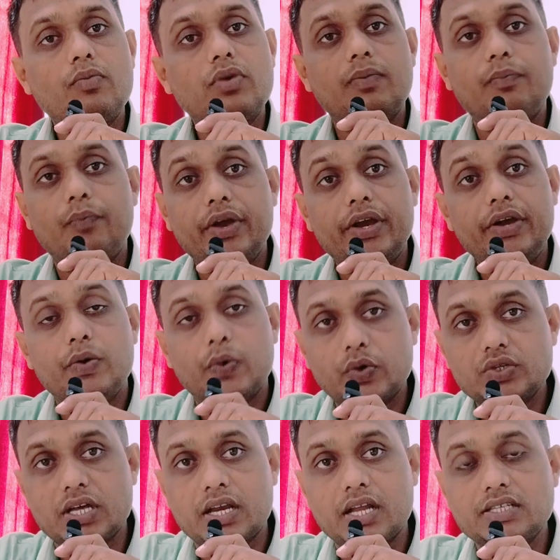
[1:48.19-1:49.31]
फॉर्म कंप्लीट
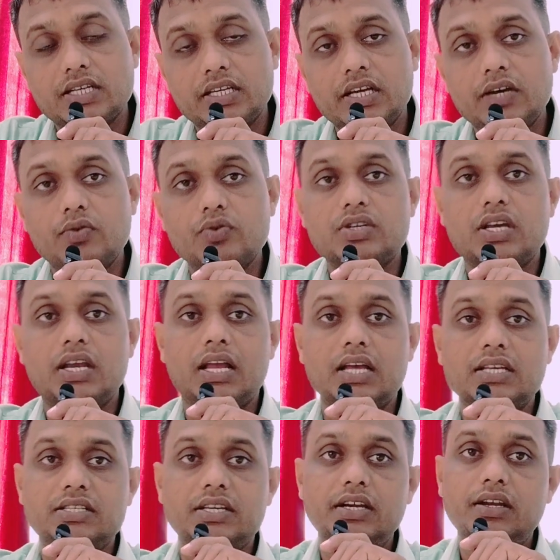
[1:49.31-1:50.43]
हो जाना चाहिए उसके
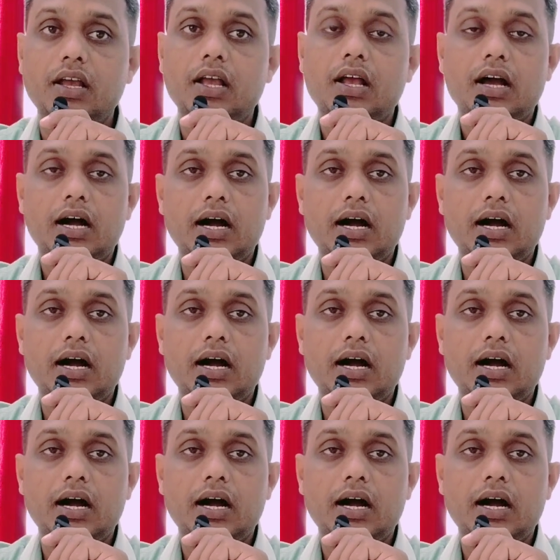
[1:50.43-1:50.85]
लास्ट डेट